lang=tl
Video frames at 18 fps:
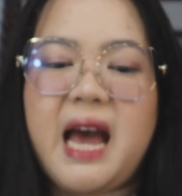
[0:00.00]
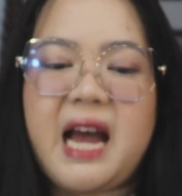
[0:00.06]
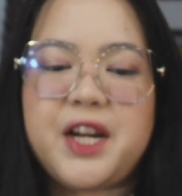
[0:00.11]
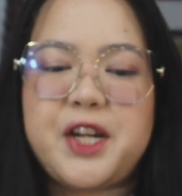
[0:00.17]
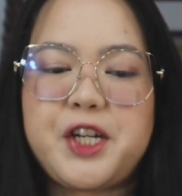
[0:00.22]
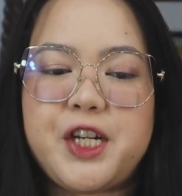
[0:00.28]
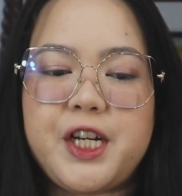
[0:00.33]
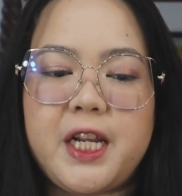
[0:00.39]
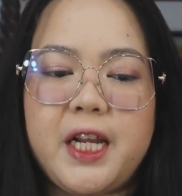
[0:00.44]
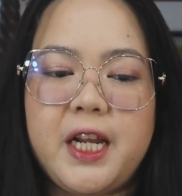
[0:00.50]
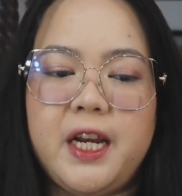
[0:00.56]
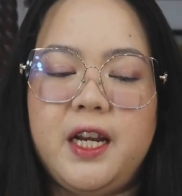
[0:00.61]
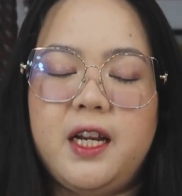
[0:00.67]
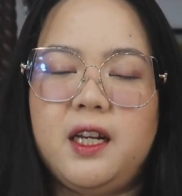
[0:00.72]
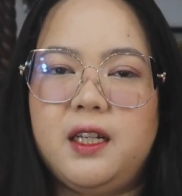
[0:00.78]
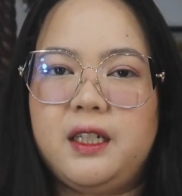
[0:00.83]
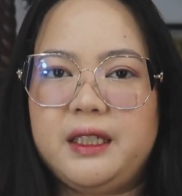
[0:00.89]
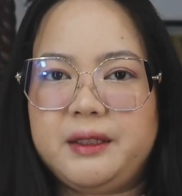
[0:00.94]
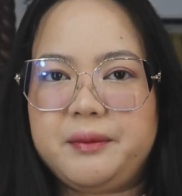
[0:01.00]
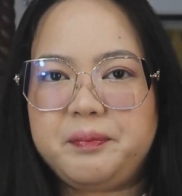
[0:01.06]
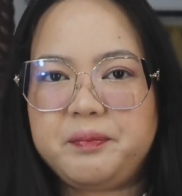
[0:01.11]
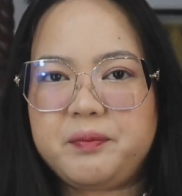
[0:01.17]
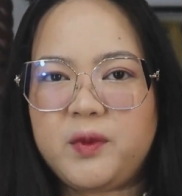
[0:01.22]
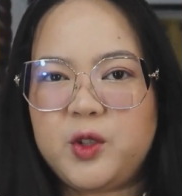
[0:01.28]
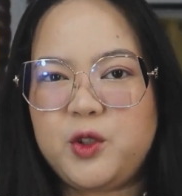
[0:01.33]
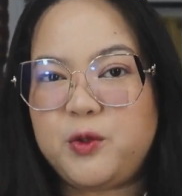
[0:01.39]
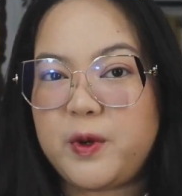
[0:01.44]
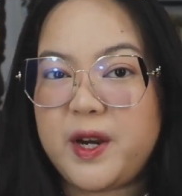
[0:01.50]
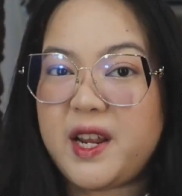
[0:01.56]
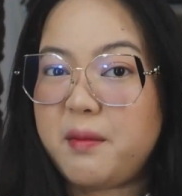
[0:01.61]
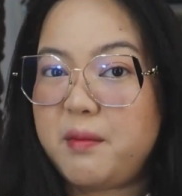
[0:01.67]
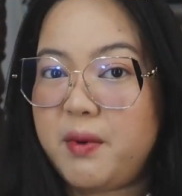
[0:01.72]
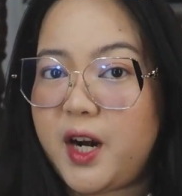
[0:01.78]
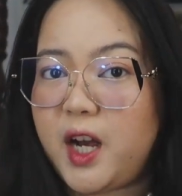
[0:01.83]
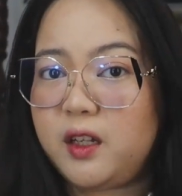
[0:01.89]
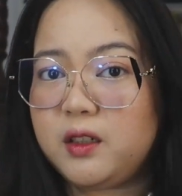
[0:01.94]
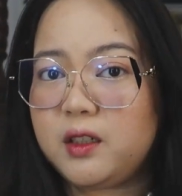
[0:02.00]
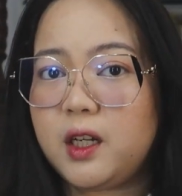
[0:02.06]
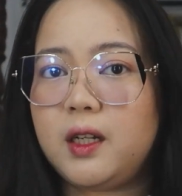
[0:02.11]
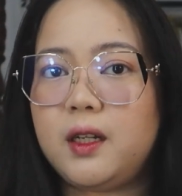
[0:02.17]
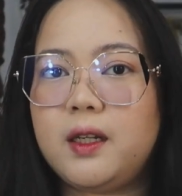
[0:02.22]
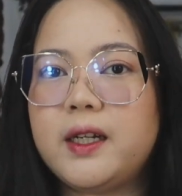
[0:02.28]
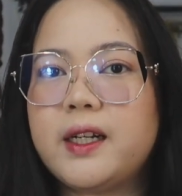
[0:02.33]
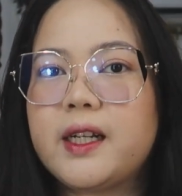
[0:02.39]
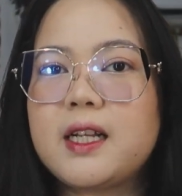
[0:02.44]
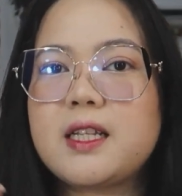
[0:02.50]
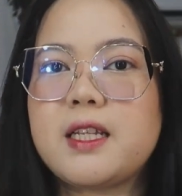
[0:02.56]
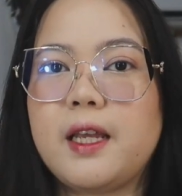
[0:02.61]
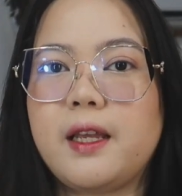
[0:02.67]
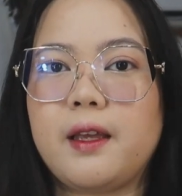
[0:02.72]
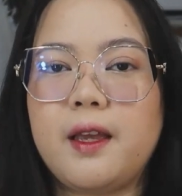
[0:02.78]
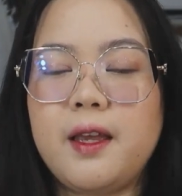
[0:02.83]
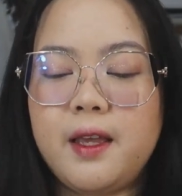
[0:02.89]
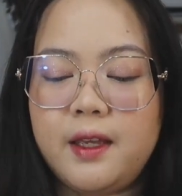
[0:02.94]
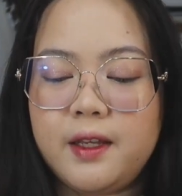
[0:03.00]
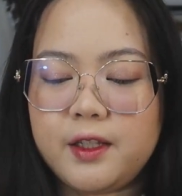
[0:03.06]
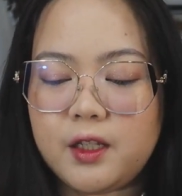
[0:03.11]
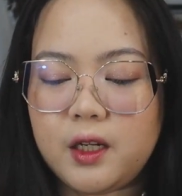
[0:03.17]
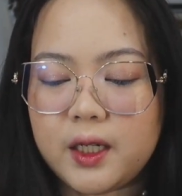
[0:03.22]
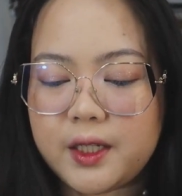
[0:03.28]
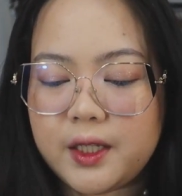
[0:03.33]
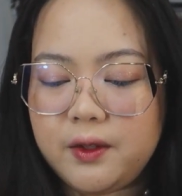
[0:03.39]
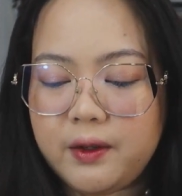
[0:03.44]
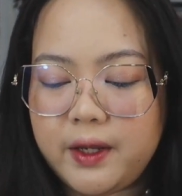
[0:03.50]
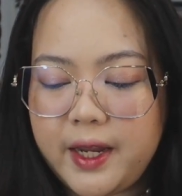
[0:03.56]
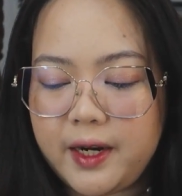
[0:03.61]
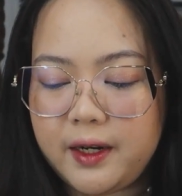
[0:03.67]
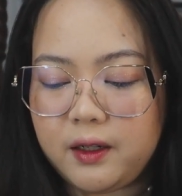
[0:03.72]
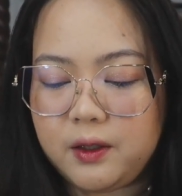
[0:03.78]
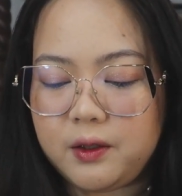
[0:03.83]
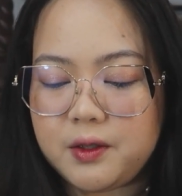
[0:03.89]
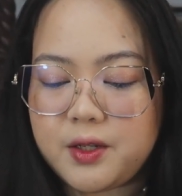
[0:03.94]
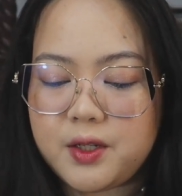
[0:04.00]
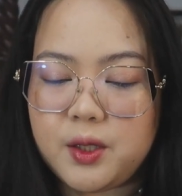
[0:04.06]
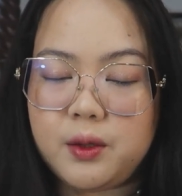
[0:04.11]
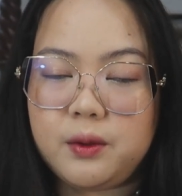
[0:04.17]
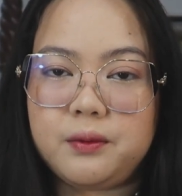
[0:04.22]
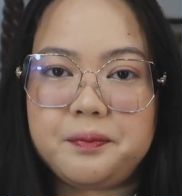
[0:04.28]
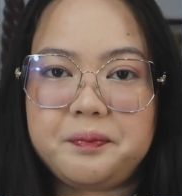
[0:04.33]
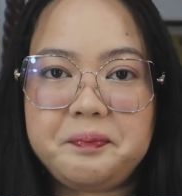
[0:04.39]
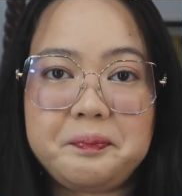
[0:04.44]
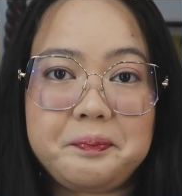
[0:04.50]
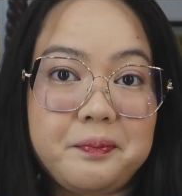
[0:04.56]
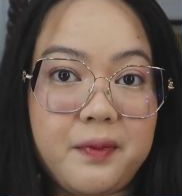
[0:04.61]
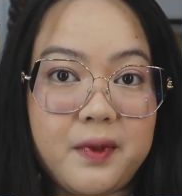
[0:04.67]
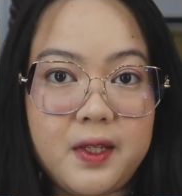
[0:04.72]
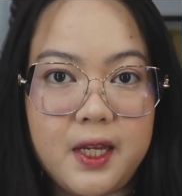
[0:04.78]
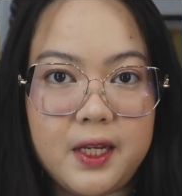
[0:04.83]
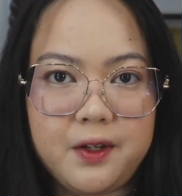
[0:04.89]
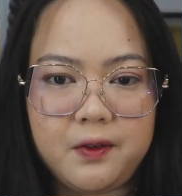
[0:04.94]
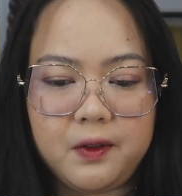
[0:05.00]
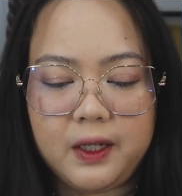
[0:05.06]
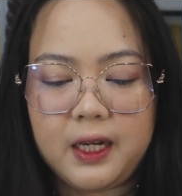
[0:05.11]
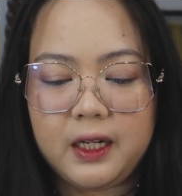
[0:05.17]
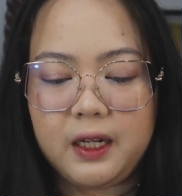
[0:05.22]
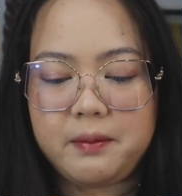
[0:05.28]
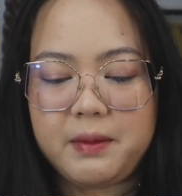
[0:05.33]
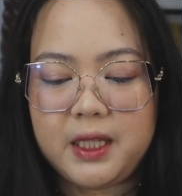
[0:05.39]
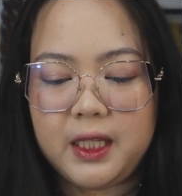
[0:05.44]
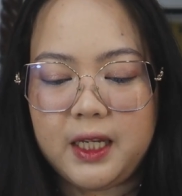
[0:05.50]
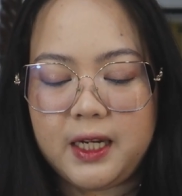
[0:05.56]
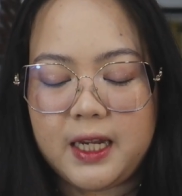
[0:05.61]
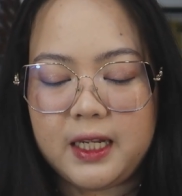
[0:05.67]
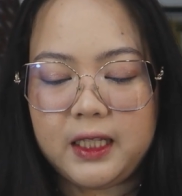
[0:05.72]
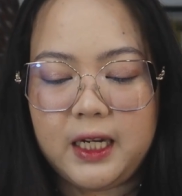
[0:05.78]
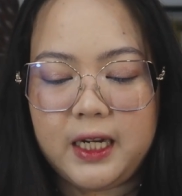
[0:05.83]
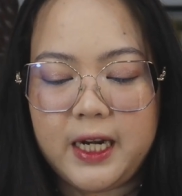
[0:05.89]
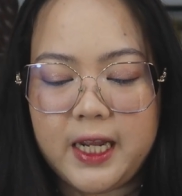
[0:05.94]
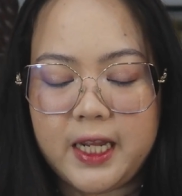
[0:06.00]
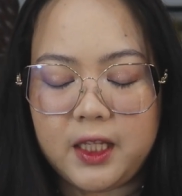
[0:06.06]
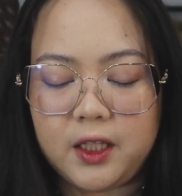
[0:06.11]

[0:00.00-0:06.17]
ashy na gray-brown color kasi dark yung hair ko. So yan yung gagamitin natin